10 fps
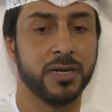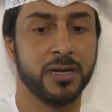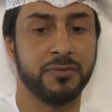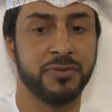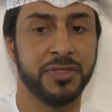
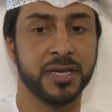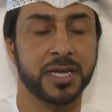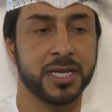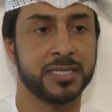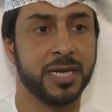آه، في
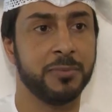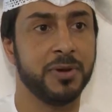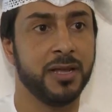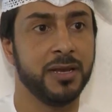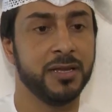الذكرى
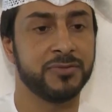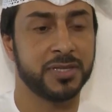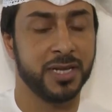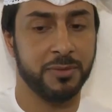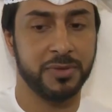السابعة
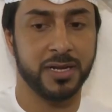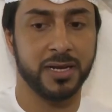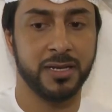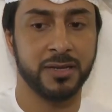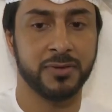لافتتاح ميناء
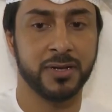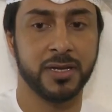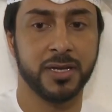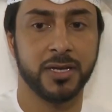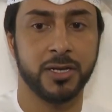خليفة
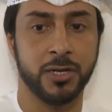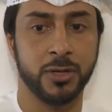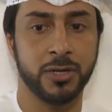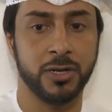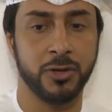
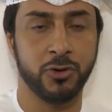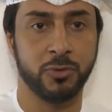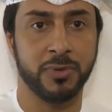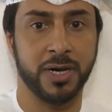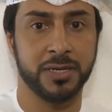نعلن
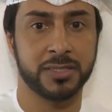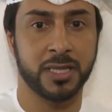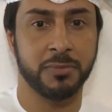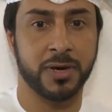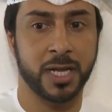اليوم عن
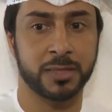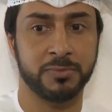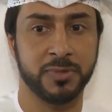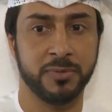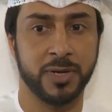استثمارات
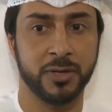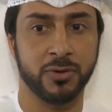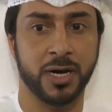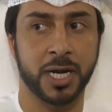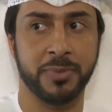بما
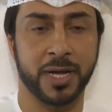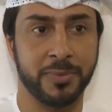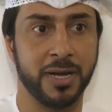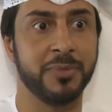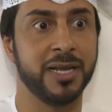يقارب
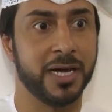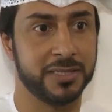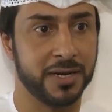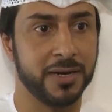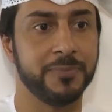4 مليار
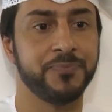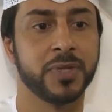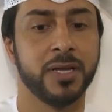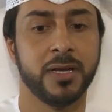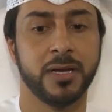درهم
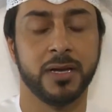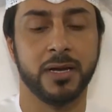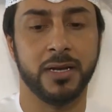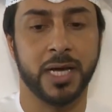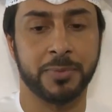
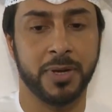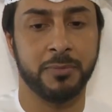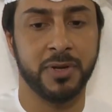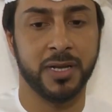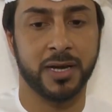
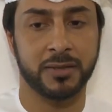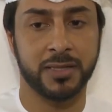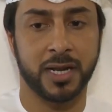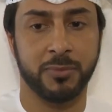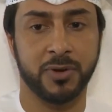الأربعة مليار
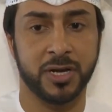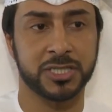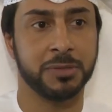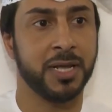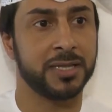درهم
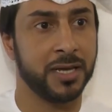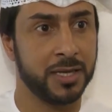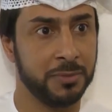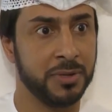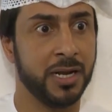مقسمة
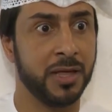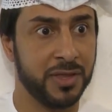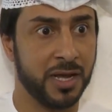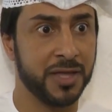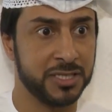تقريبا إلى
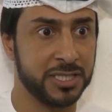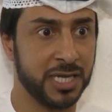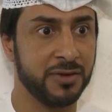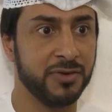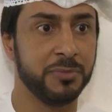ثلاث
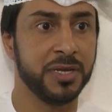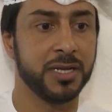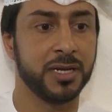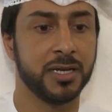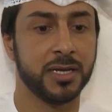أجزاء في
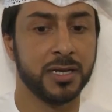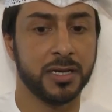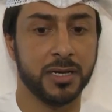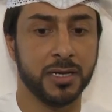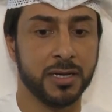الميناء
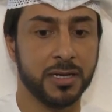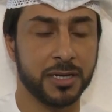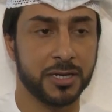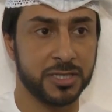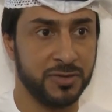
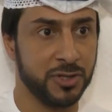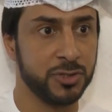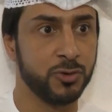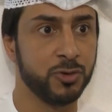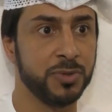آه، الرصيف
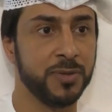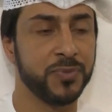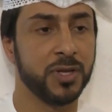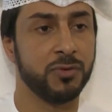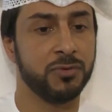الجنوبي
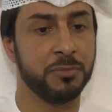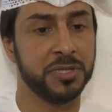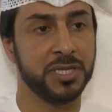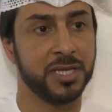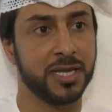
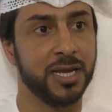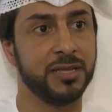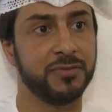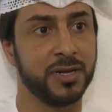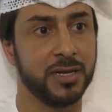ومدينة
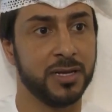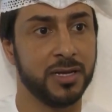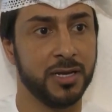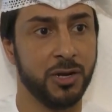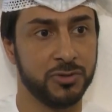خليفة
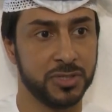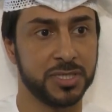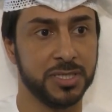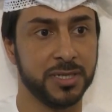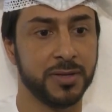آه،
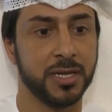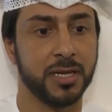اللوجستية